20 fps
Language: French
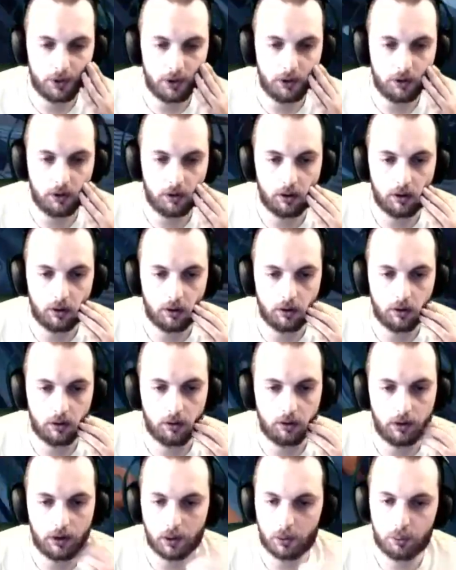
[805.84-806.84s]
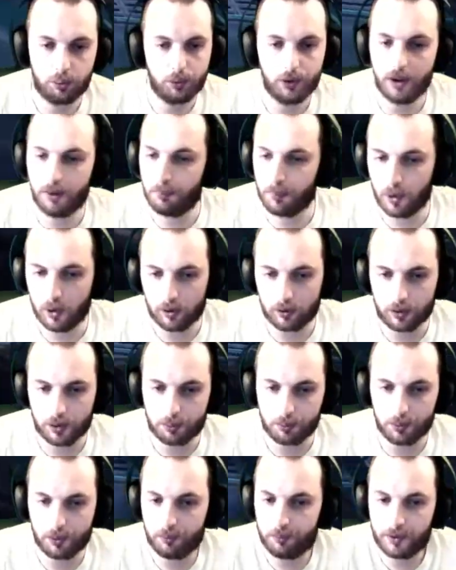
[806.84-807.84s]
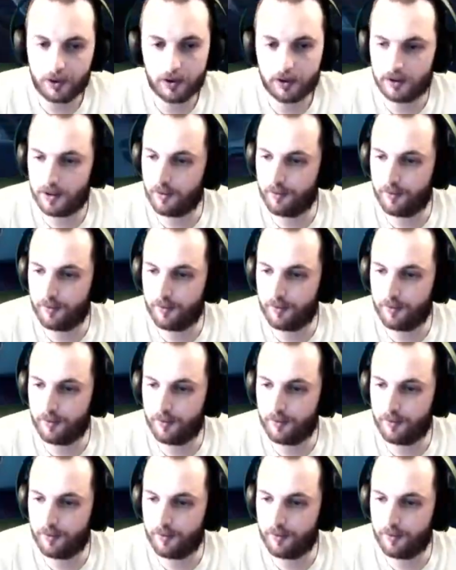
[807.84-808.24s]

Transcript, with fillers: et je me dis, euh, d'un coup il est mort, je me dis, mais